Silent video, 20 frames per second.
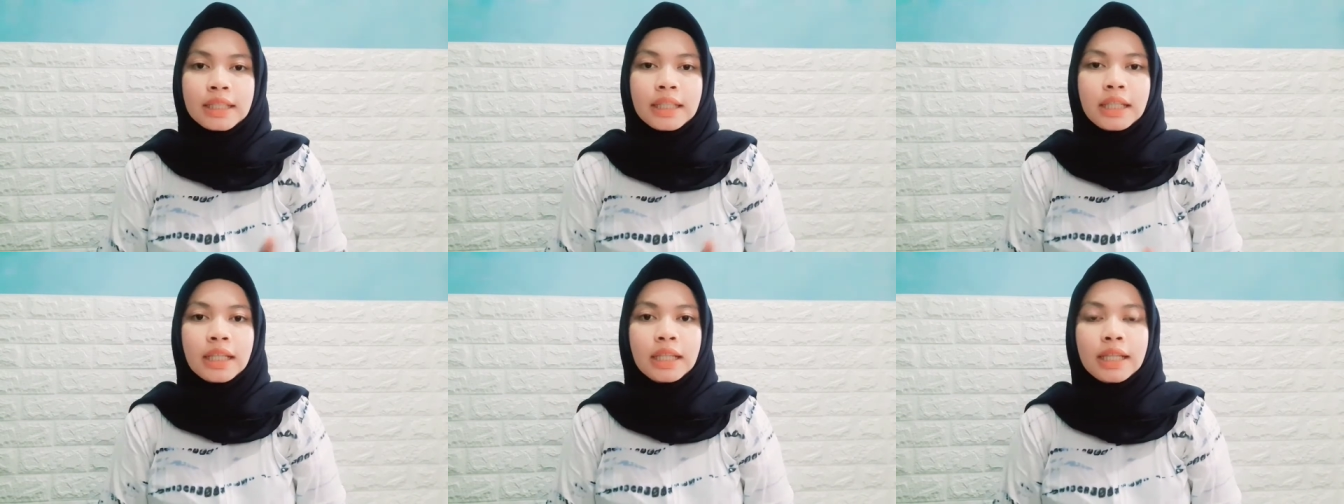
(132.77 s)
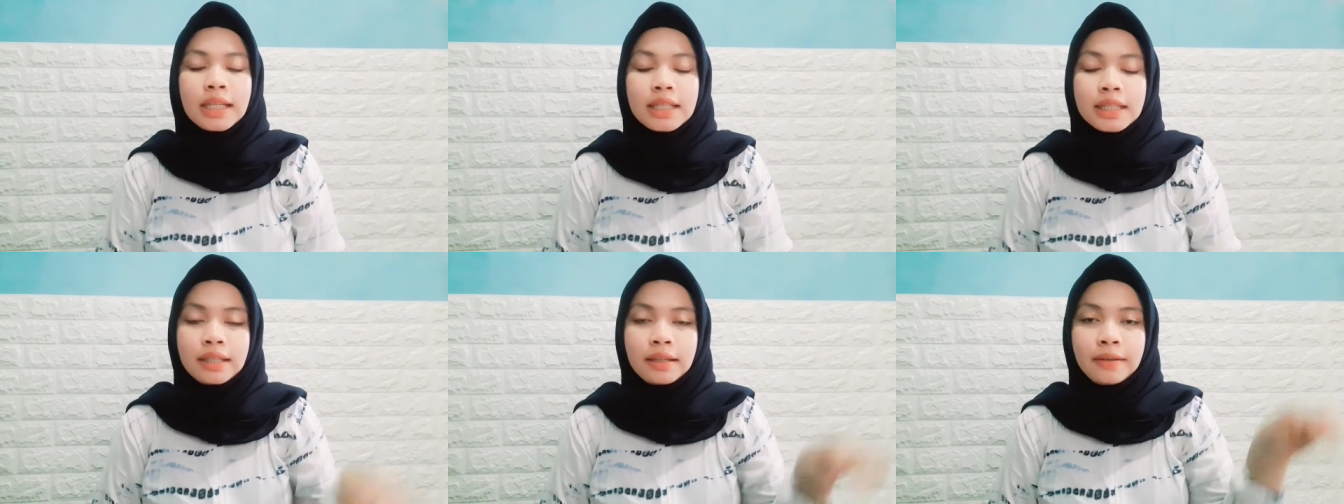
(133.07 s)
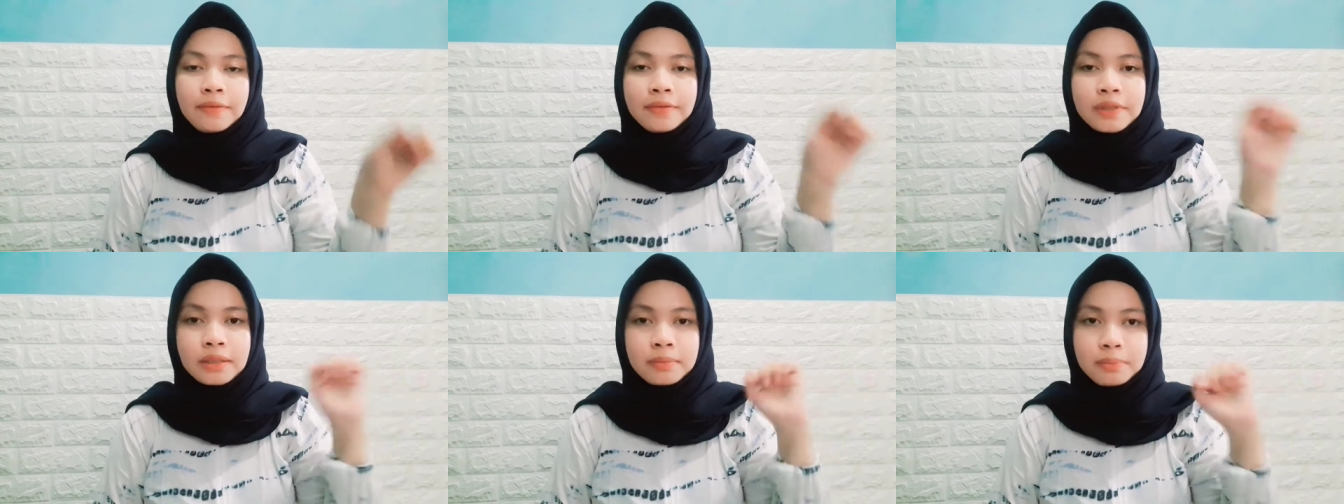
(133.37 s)
di
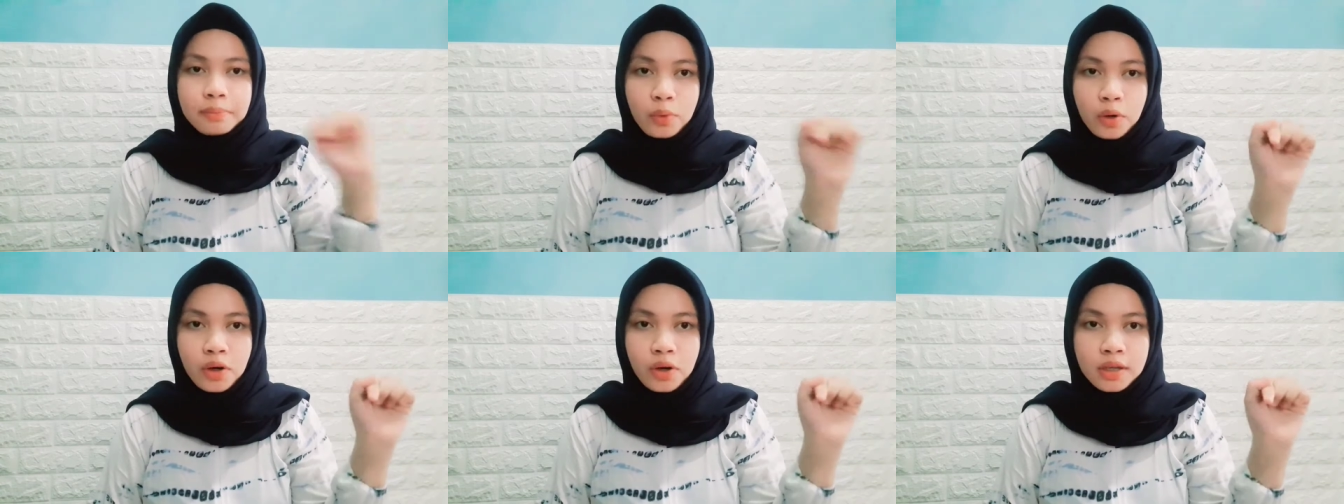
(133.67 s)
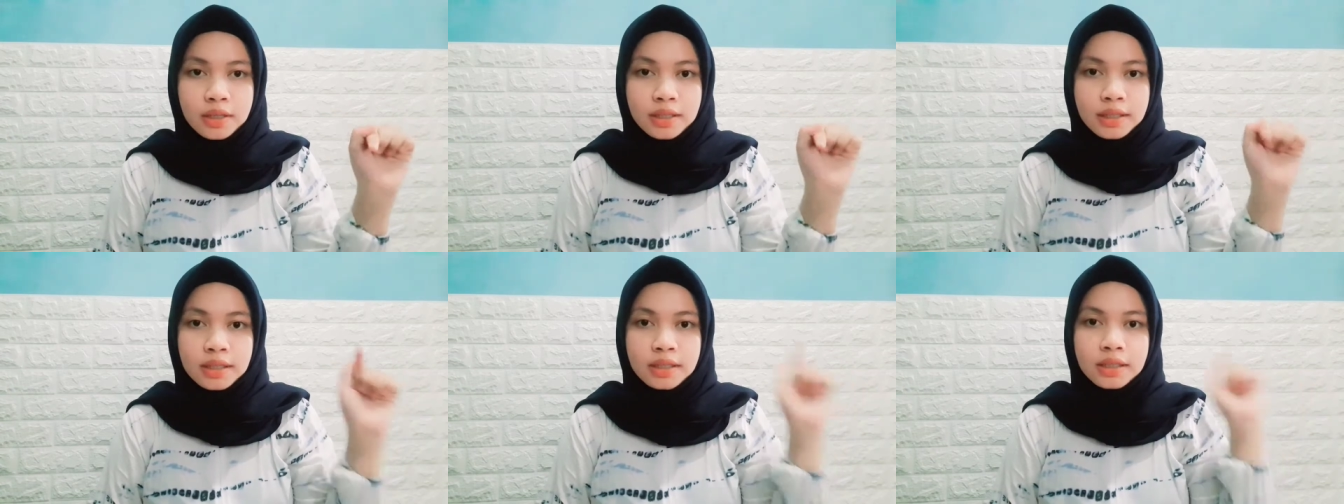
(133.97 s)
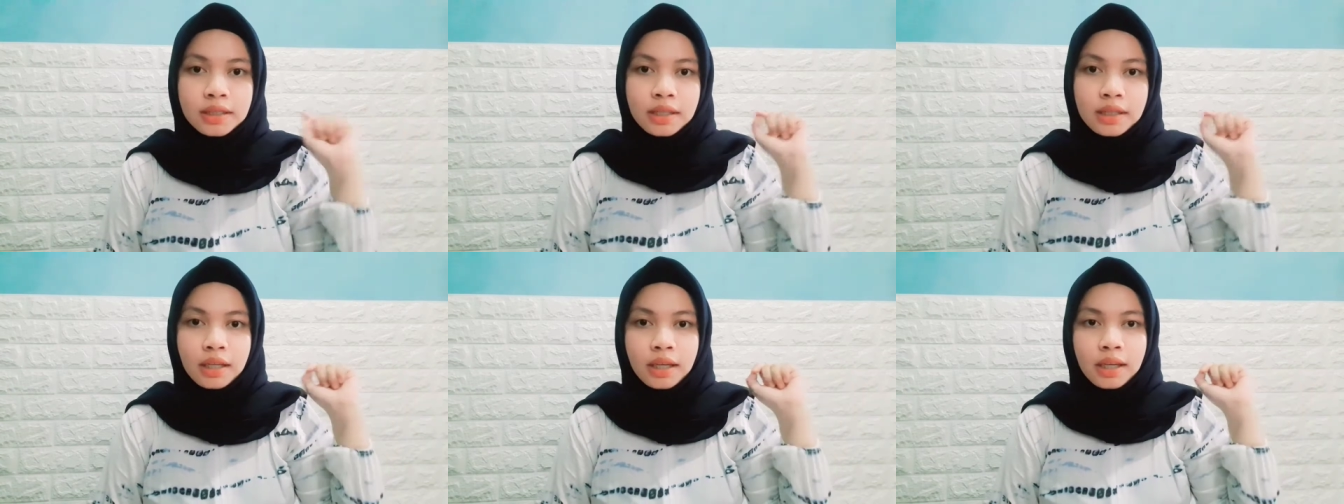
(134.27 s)
description
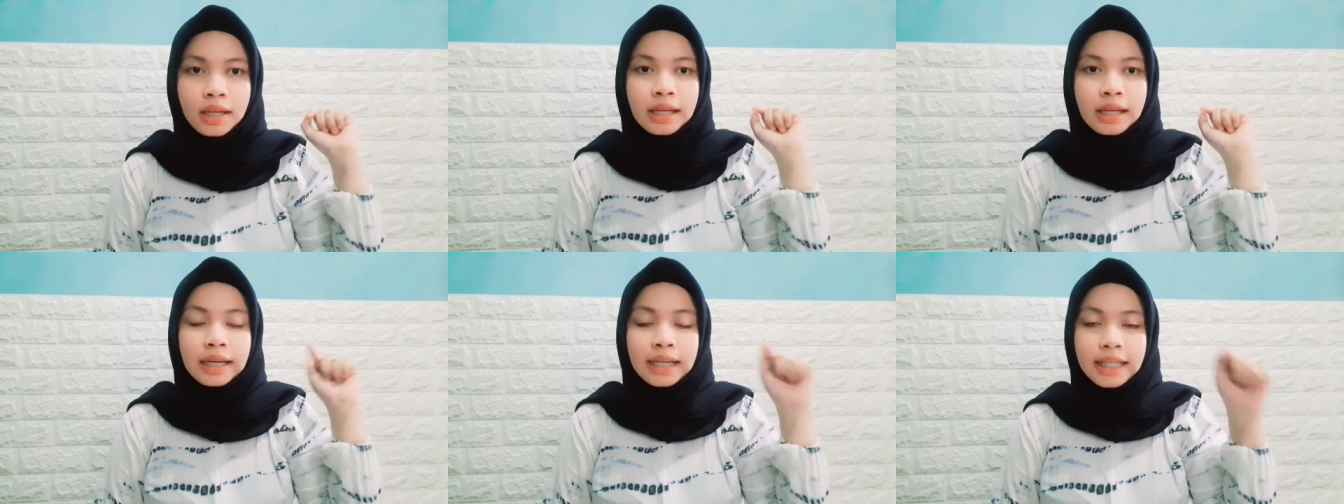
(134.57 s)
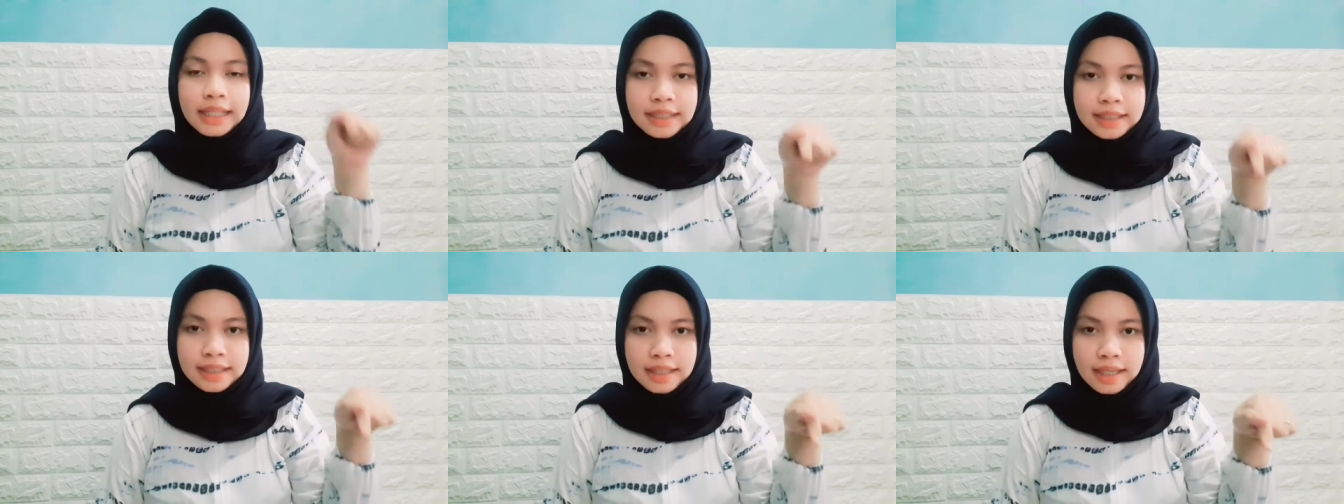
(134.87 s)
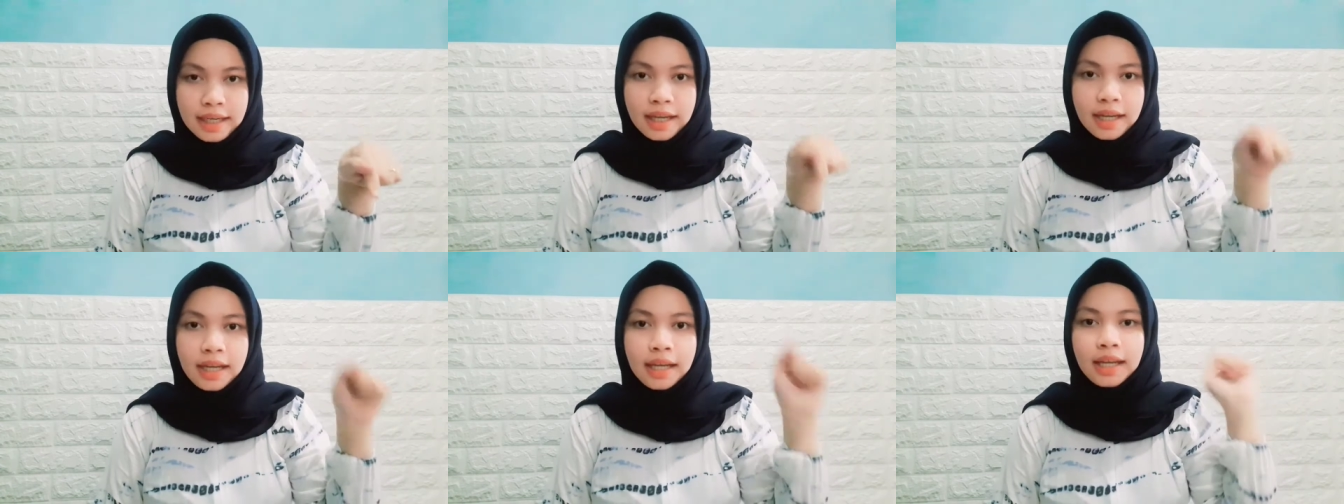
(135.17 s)
box
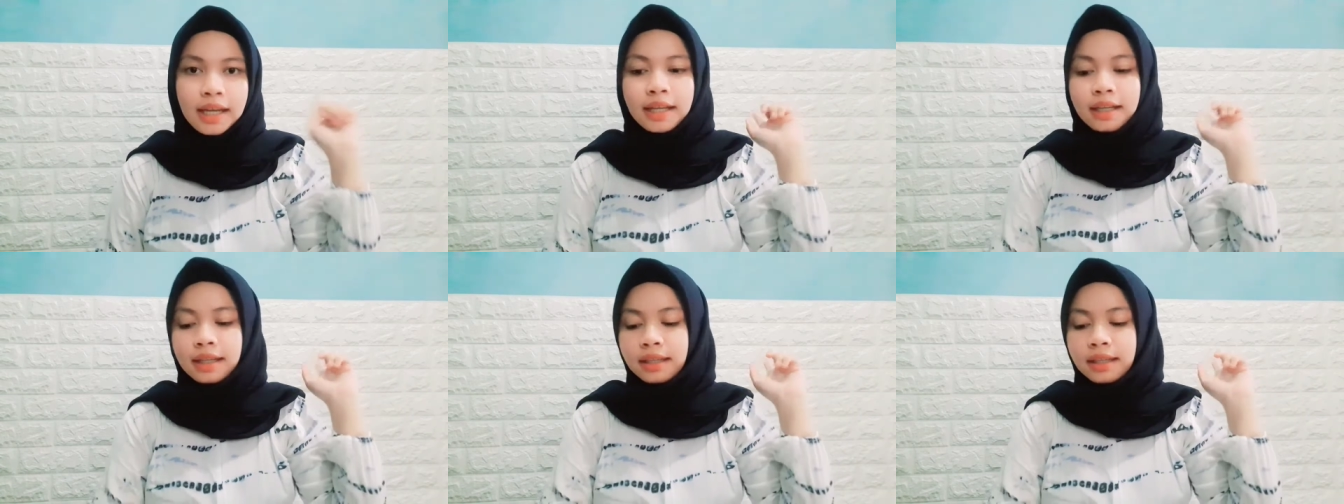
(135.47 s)
linknya.